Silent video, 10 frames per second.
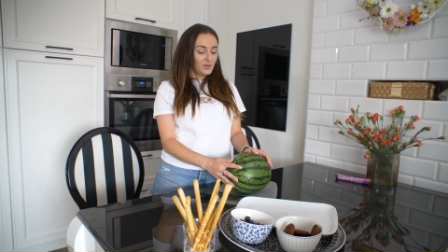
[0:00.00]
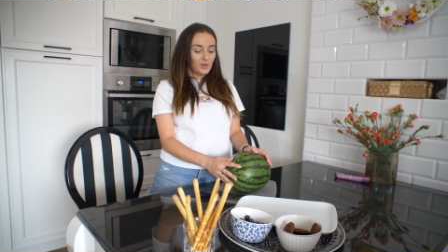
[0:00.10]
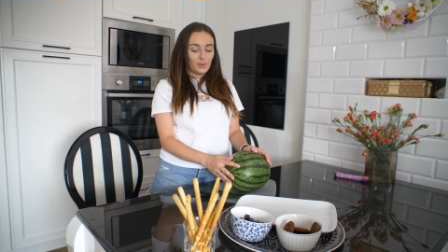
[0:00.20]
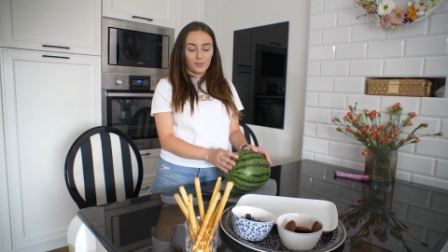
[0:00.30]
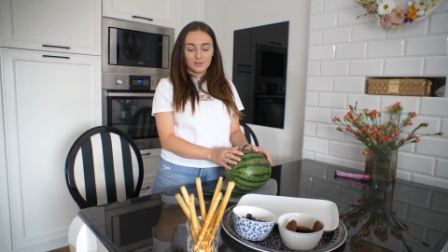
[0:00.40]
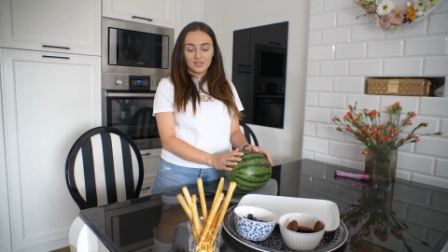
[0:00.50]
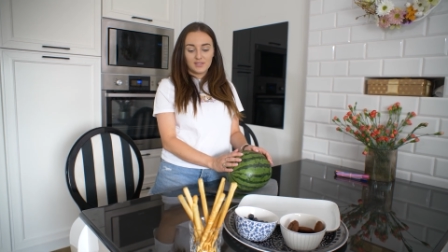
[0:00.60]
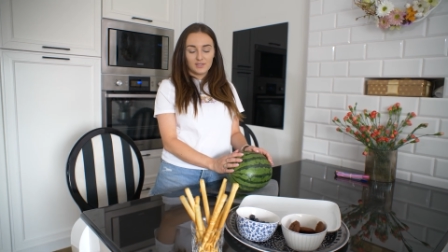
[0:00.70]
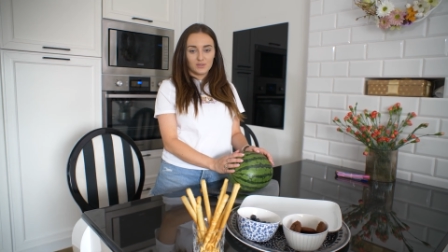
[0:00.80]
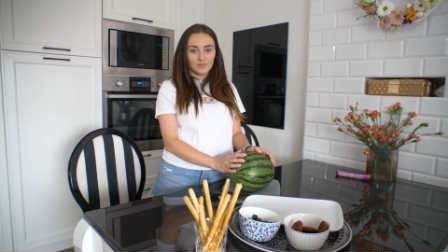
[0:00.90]
no i
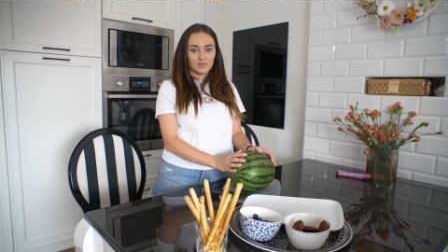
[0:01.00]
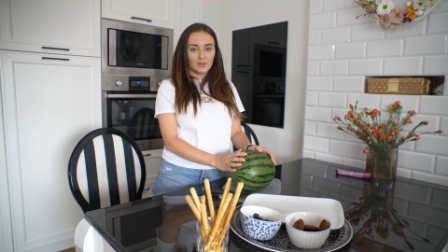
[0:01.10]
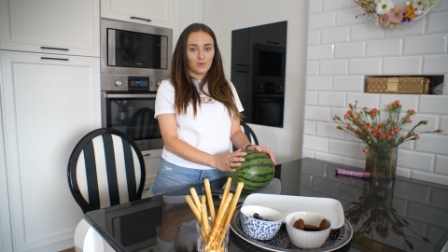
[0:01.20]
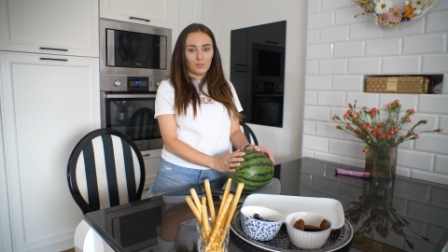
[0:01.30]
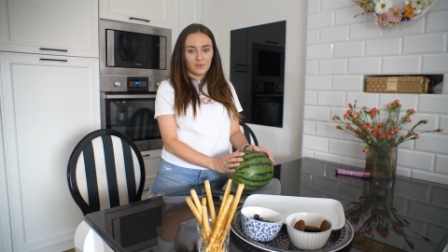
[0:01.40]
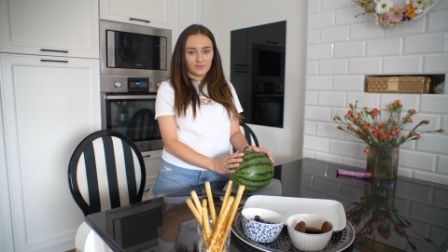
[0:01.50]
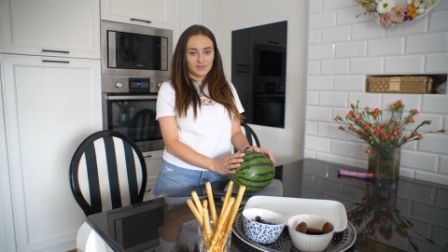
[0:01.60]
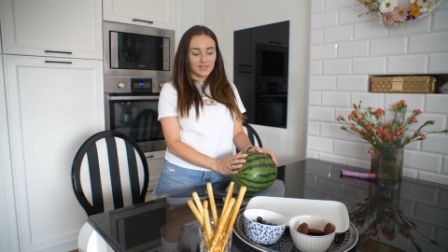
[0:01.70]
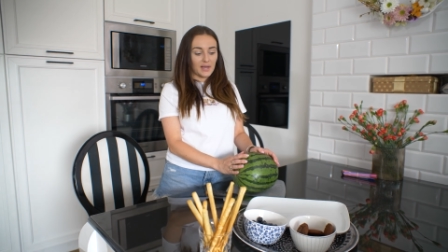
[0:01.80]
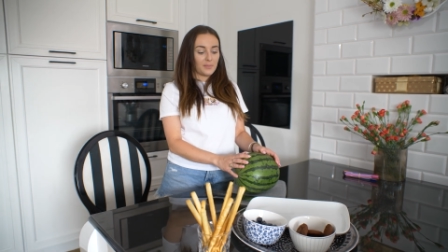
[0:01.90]
podzieliliśmy się
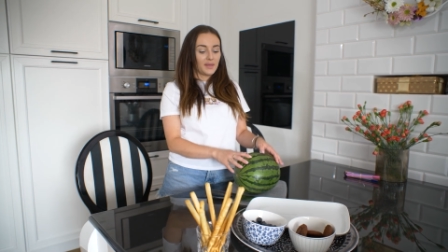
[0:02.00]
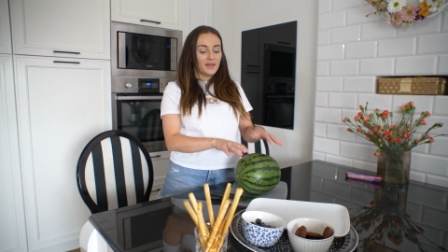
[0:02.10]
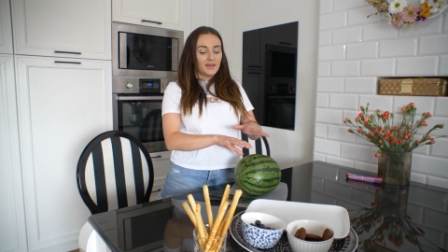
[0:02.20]
obowiązkami.